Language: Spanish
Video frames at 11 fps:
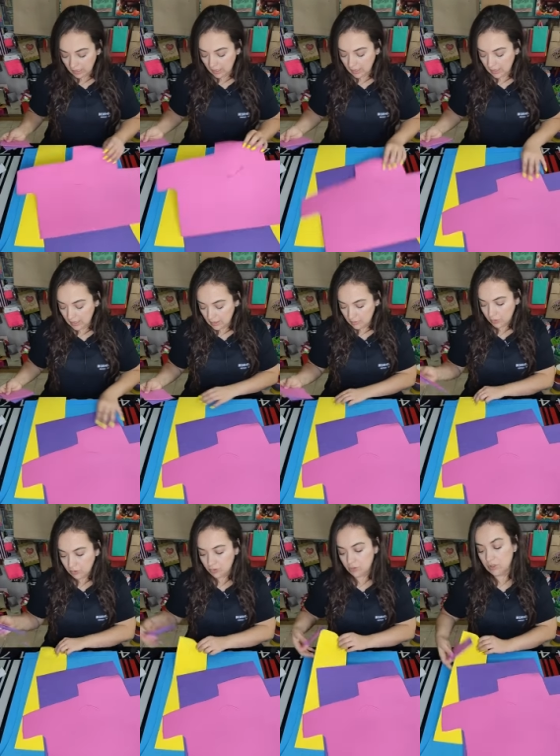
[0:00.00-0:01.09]
que quieran.
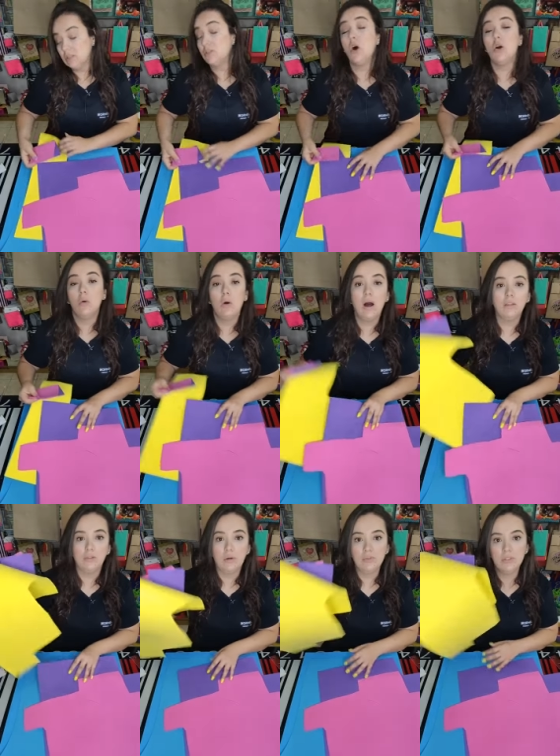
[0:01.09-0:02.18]
Bueno, entonces son
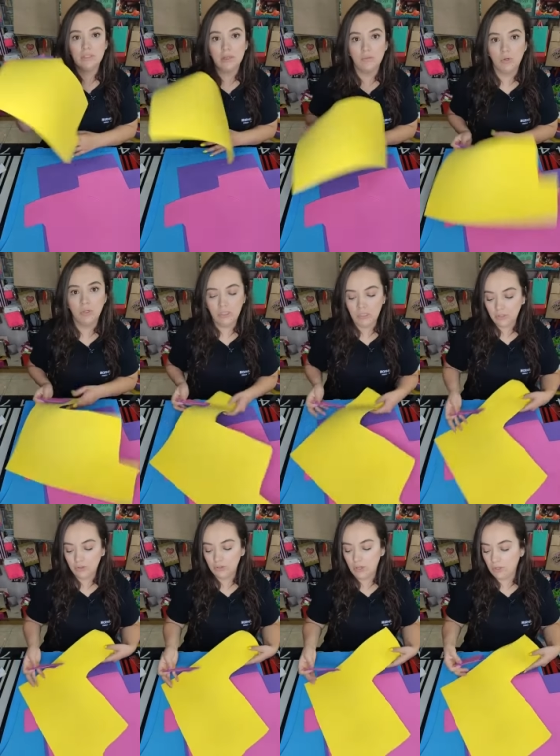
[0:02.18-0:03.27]
cuatro. Vamos a hacer
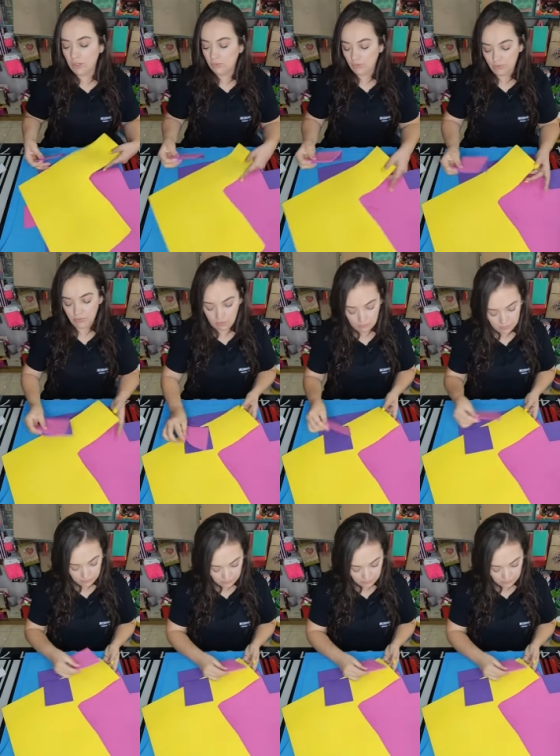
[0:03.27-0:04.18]
molinitos de viento en foamy.